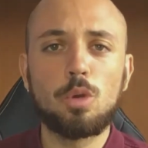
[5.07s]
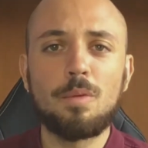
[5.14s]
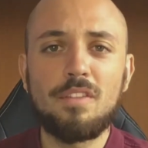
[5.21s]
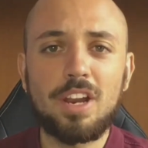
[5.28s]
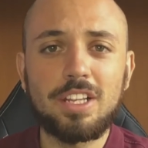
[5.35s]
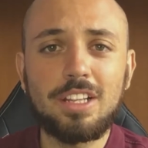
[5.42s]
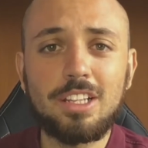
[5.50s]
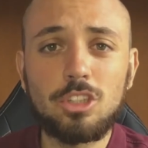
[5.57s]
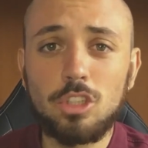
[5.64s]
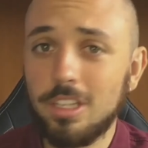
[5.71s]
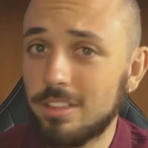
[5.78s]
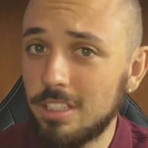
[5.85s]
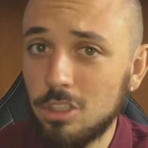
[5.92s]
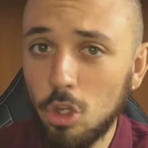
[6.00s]
come avrai detto
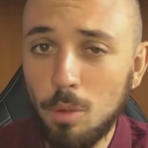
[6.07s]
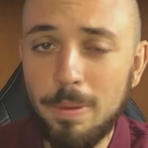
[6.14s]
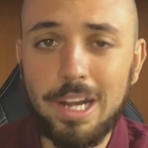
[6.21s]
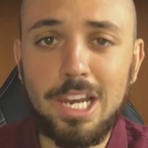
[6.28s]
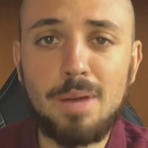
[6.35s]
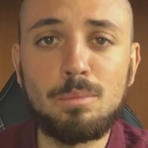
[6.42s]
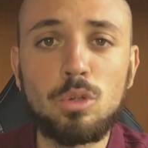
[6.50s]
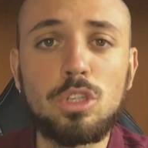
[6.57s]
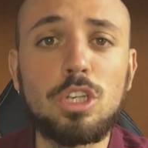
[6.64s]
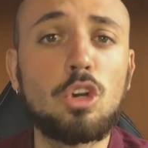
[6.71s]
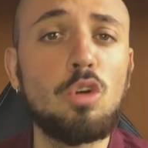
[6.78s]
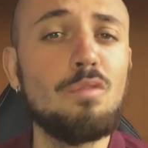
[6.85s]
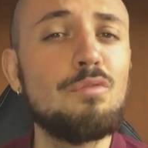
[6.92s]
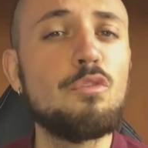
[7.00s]
dal titolo, parliamo
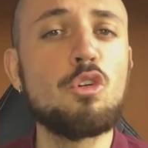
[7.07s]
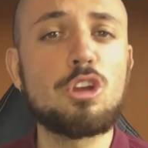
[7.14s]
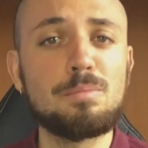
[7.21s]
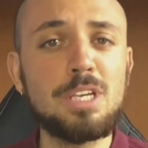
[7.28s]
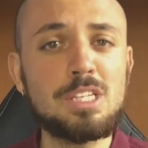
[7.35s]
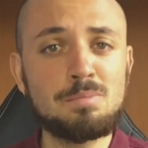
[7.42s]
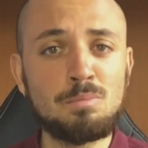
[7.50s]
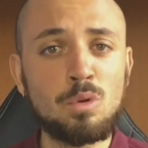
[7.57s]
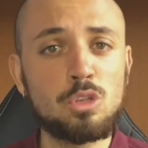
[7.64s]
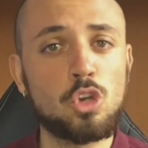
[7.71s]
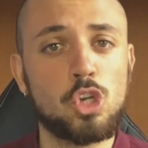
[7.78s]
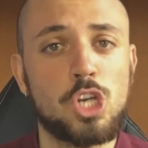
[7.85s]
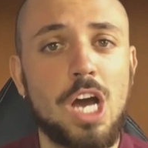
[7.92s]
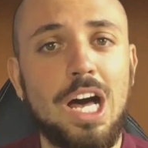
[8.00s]
di conformismo
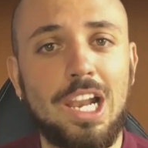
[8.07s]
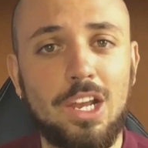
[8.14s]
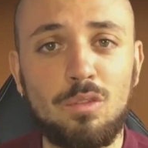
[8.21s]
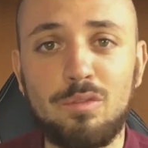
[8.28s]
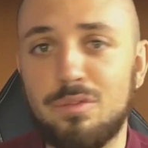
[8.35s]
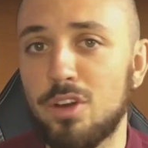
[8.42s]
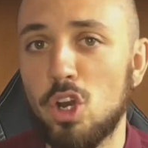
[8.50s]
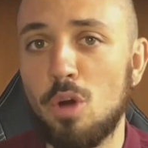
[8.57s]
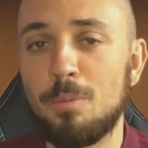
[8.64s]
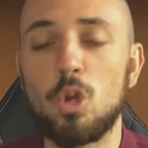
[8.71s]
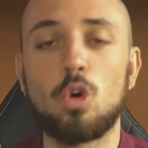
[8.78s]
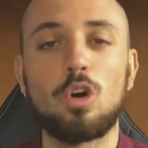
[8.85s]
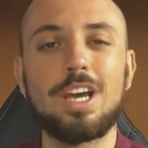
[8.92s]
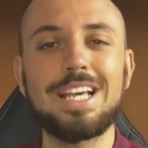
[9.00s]
sociale, un
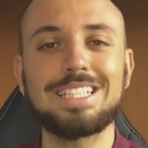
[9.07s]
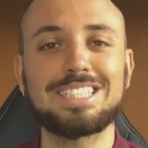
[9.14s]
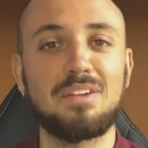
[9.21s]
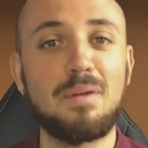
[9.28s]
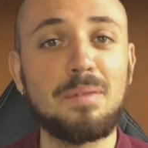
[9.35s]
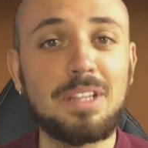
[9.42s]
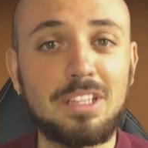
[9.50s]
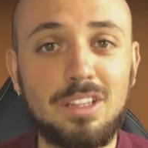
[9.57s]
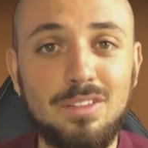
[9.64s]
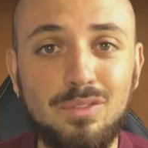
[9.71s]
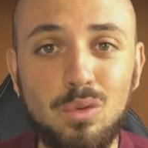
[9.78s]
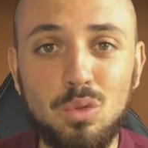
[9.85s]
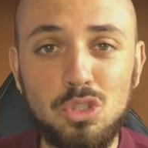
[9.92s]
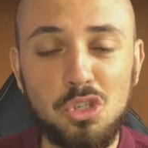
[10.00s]
fenomeno estremamente
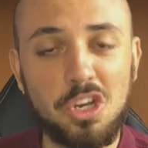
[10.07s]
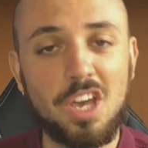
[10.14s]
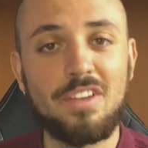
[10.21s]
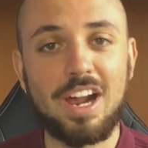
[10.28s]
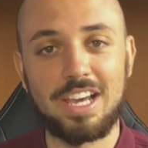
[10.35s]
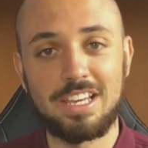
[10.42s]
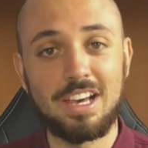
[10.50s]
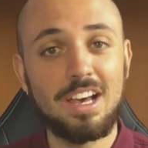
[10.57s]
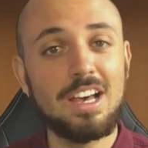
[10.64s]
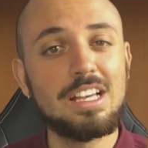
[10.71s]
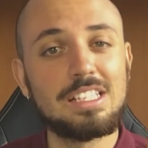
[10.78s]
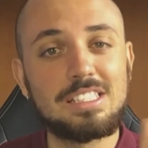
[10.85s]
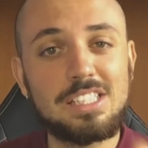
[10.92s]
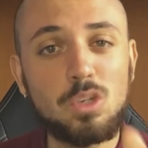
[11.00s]
diffuso che avrai
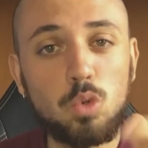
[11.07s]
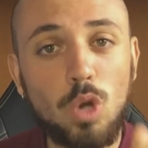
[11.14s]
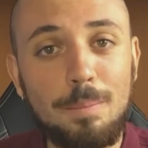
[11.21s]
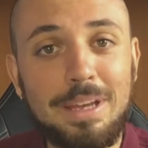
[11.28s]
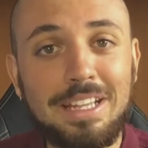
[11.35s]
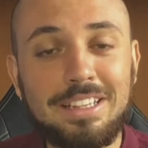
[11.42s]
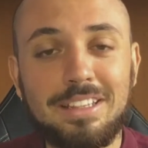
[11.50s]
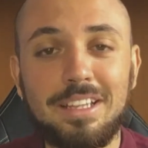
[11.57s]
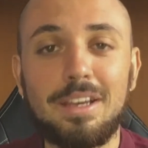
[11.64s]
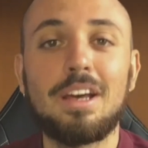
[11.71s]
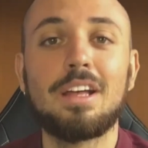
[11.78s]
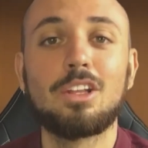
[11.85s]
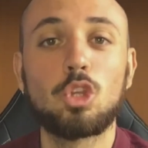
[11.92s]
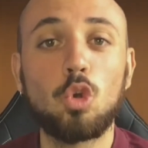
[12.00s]

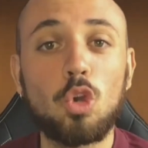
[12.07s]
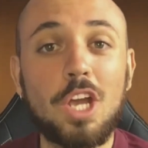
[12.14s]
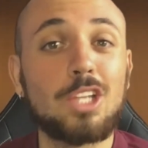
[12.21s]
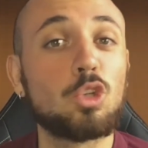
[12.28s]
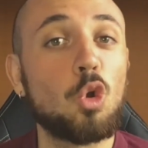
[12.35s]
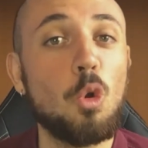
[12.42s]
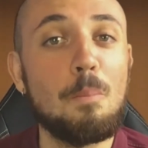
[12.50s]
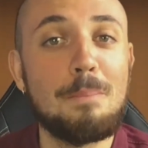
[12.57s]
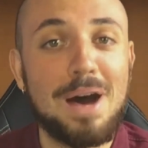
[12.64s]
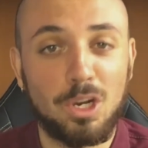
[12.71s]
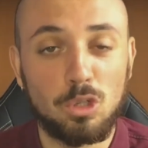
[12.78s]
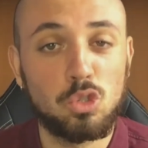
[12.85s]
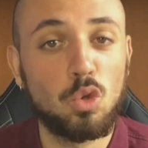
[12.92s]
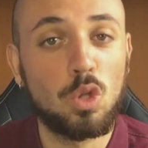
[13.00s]
sicuramente toccato con
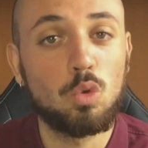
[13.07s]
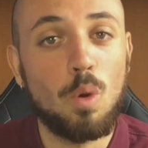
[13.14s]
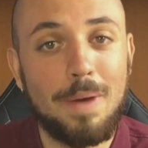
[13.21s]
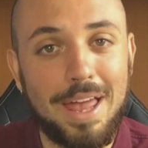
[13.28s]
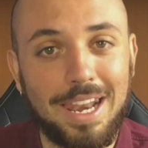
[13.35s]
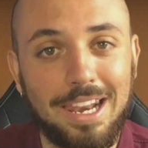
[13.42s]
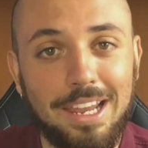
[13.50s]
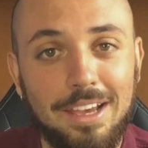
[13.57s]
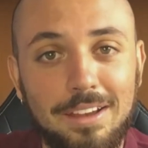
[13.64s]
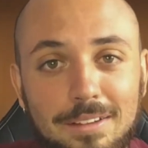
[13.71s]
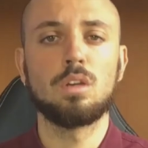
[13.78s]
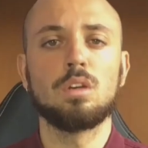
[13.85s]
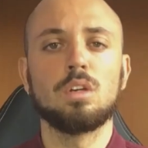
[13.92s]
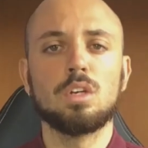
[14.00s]
mano sulla tua pelle.
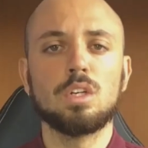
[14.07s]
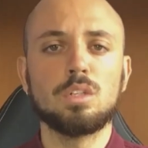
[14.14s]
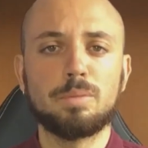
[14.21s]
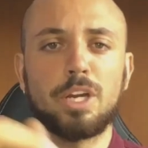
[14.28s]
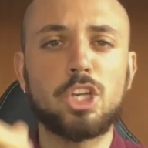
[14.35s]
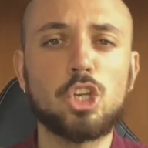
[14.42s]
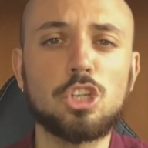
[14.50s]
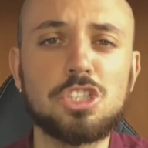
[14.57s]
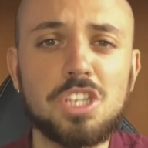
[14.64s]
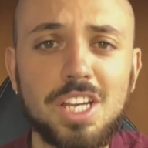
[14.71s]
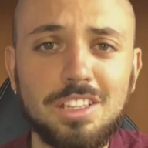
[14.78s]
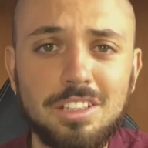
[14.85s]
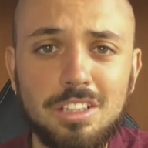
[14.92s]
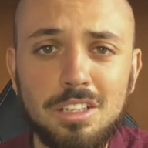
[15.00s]
Perciò
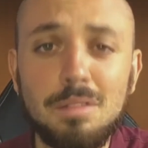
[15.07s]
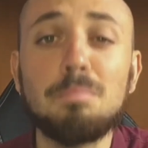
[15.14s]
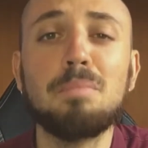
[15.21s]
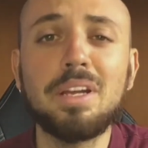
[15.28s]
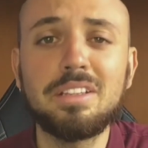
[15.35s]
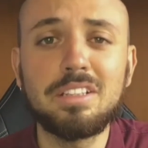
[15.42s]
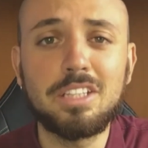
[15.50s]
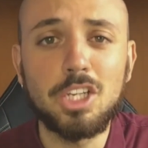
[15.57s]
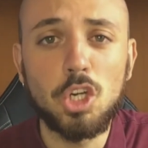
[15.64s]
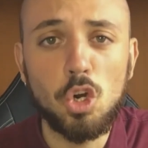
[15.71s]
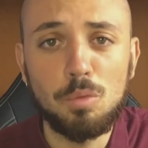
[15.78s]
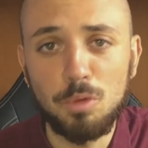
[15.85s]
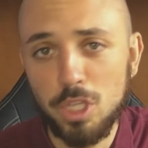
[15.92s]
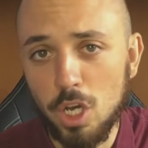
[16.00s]
siediti, mettiti
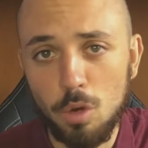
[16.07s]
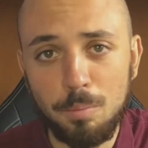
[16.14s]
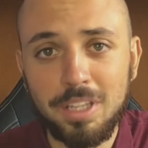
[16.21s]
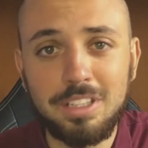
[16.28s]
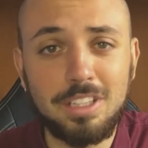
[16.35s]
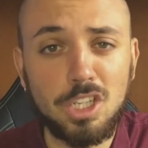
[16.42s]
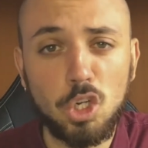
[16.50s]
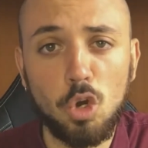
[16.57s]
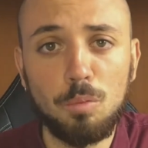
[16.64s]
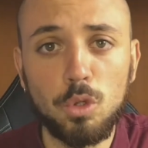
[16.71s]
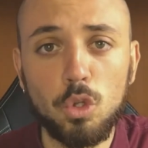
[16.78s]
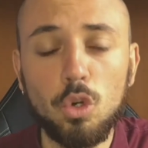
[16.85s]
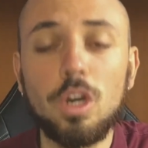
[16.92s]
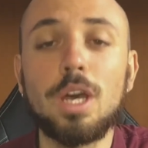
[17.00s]
comoda o mettiti
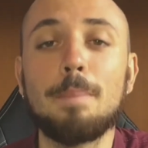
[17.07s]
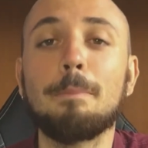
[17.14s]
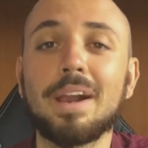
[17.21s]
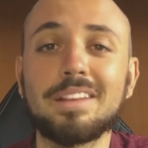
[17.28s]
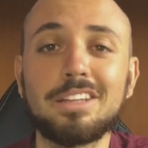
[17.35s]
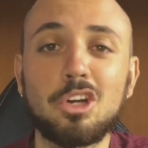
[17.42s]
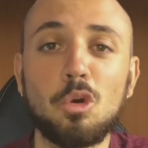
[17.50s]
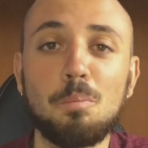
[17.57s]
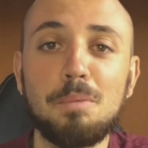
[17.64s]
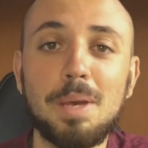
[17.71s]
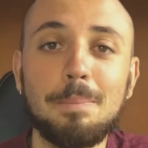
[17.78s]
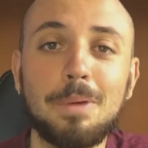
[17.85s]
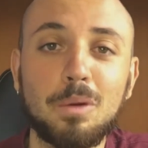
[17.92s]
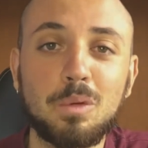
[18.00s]
comodo e parti con
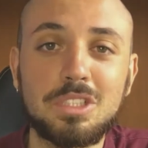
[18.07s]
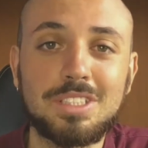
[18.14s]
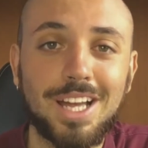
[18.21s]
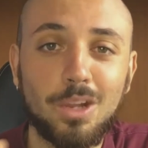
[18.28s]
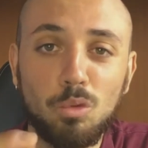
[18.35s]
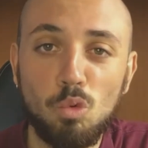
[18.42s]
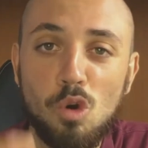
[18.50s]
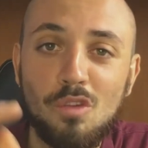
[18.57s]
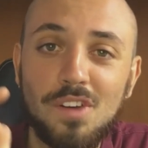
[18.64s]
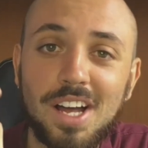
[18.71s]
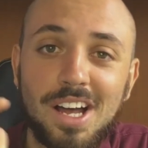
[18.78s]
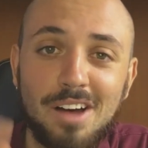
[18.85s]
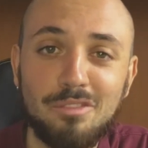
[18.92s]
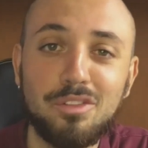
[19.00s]
me per questa
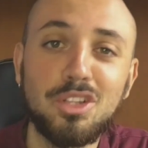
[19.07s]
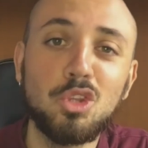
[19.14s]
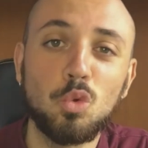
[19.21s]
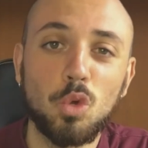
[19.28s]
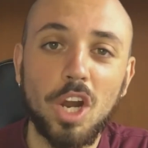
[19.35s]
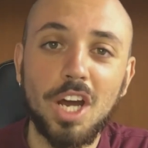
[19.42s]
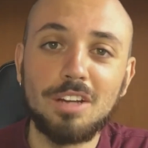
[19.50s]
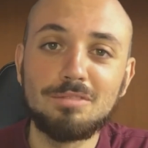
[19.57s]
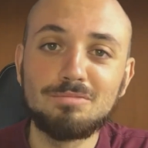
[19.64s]
nuova avventura.